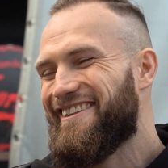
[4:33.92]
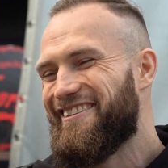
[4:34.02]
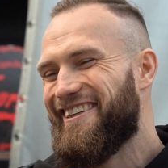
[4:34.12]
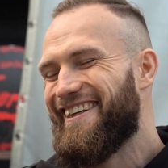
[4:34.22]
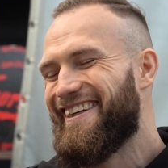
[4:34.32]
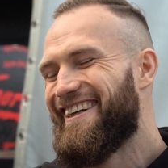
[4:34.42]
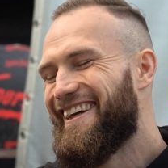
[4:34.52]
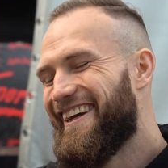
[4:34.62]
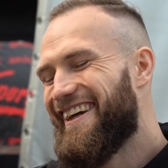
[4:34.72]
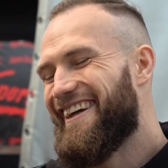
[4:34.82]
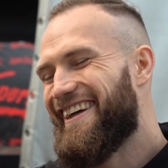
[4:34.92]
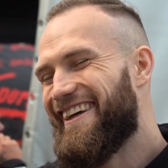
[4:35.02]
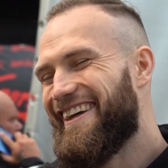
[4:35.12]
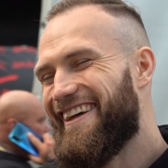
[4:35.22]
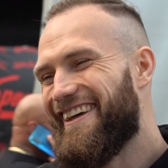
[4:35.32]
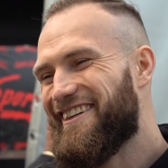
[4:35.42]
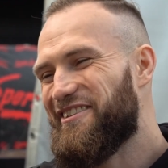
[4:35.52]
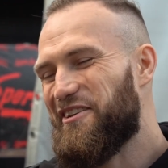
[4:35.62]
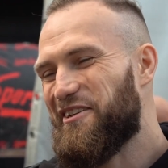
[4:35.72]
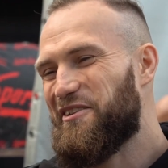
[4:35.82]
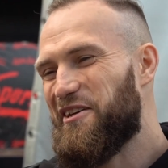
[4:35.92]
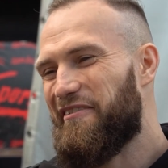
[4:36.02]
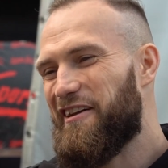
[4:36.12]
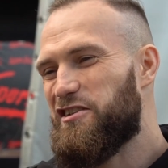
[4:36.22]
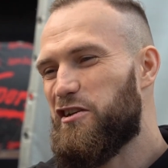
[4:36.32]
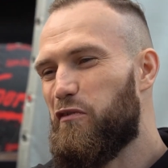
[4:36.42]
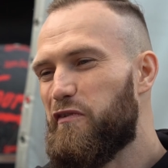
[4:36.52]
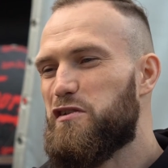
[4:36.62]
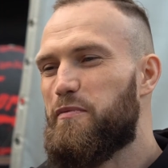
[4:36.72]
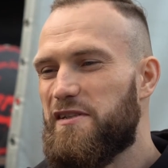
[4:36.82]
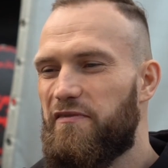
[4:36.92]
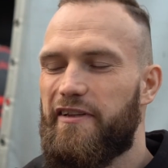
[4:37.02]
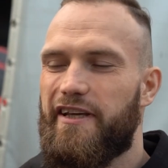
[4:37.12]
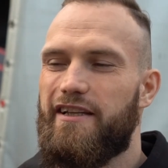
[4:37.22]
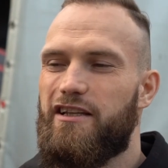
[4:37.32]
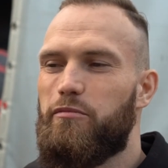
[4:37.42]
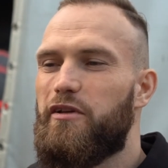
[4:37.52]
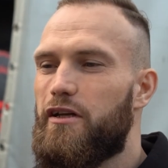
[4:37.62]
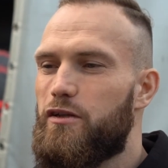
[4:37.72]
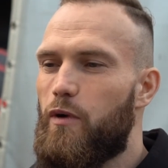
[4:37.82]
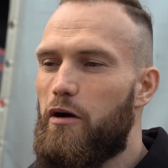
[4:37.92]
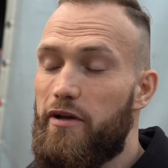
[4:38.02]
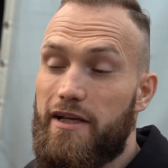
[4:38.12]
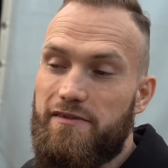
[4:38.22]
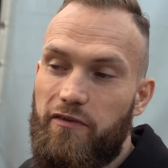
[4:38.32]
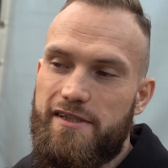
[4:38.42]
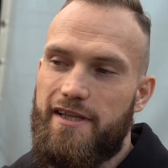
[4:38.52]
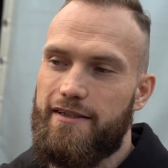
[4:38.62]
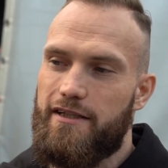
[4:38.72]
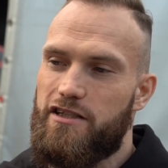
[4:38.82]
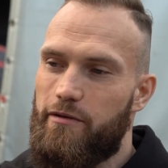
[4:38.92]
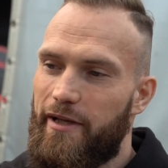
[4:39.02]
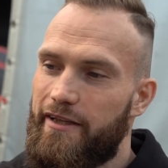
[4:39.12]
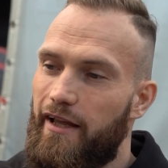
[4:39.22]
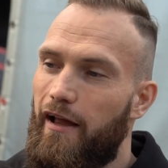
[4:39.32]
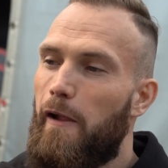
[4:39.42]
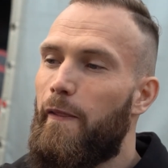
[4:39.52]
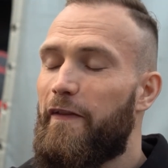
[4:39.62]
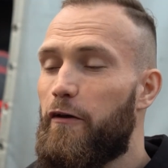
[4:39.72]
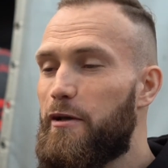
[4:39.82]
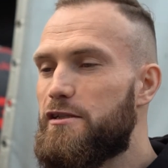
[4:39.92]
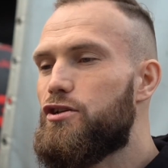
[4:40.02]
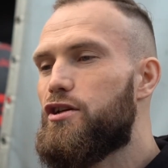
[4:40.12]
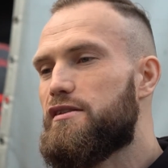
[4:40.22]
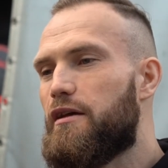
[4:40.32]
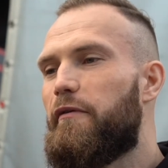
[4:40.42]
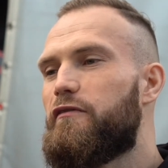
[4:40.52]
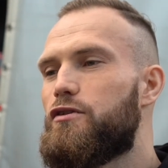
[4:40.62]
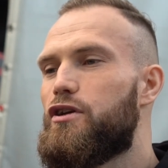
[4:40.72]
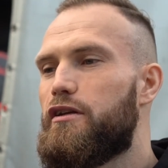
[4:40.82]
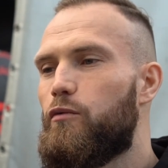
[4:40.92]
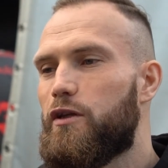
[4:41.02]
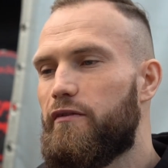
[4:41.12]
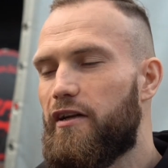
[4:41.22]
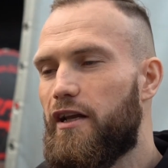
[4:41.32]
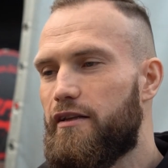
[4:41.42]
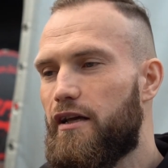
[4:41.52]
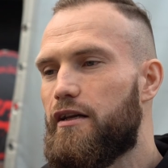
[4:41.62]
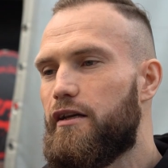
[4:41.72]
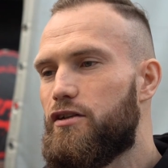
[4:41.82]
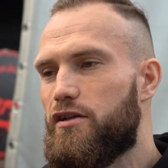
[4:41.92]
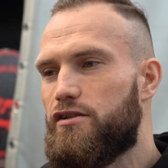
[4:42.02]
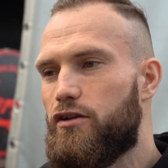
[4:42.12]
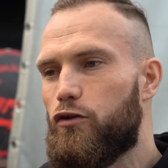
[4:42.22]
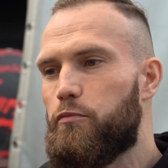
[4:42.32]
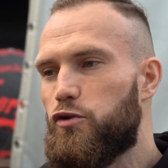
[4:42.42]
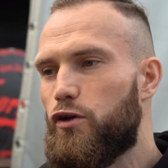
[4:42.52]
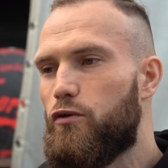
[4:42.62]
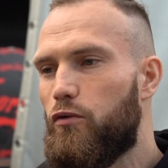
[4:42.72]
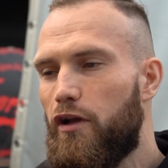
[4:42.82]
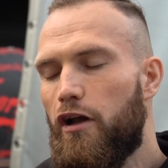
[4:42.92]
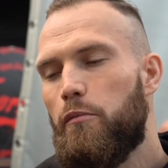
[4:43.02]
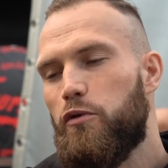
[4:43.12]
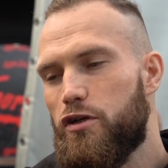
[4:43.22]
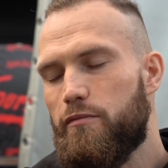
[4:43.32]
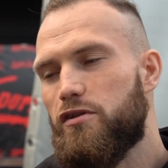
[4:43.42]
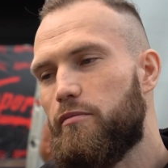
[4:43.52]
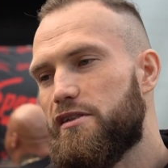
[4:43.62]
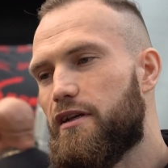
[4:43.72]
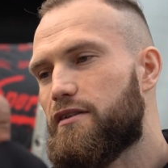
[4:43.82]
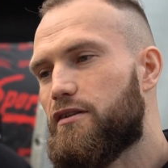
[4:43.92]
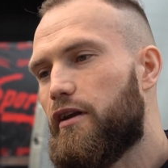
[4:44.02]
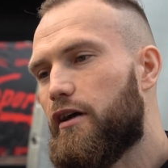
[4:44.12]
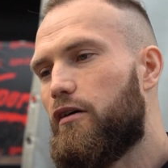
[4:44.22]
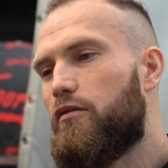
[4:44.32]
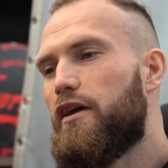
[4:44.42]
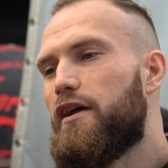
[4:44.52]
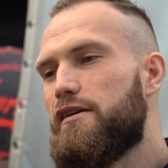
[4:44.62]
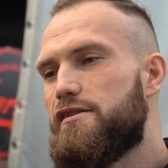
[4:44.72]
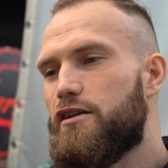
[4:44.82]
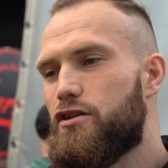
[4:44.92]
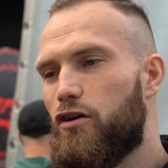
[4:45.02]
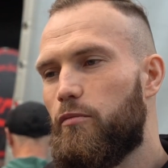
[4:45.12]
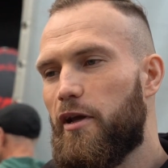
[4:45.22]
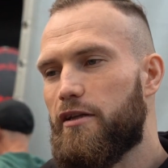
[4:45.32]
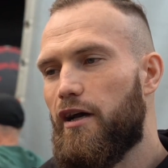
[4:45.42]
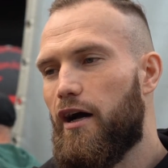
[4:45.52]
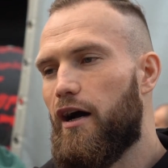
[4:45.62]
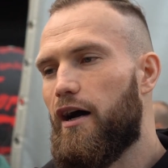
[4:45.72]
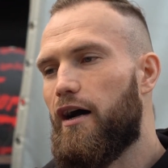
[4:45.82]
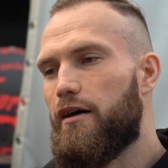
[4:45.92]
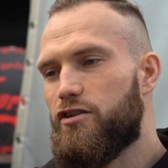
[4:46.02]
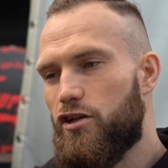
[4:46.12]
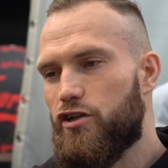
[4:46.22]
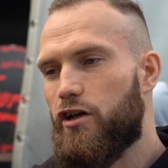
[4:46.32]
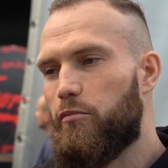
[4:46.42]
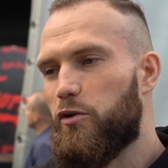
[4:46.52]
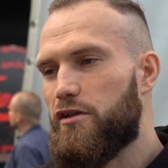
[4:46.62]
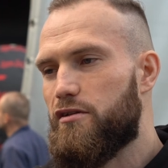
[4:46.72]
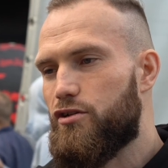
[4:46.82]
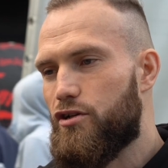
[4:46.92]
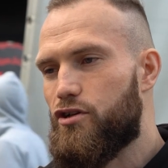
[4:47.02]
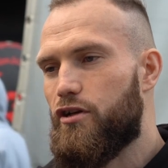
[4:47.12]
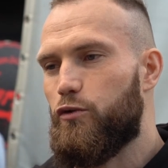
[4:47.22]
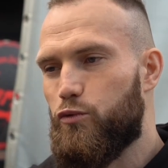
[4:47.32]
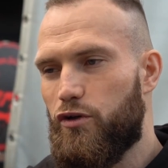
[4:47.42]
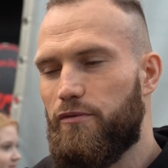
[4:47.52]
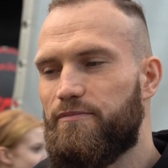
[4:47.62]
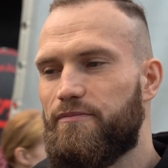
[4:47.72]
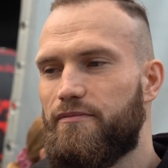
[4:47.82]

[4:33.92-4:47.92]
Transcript: który E, który, który walczy, również ma swoje takie drobne rytuały. Ja swoich zdradzać nie będę, natomiast dziś jest na pewno dzień ładowania energii, dziś jest dzień odpoczynku, Pójdziemy sobie zaraz z kolegą zjeść obiad, a ciężka robota zaczyna się jutro. Super.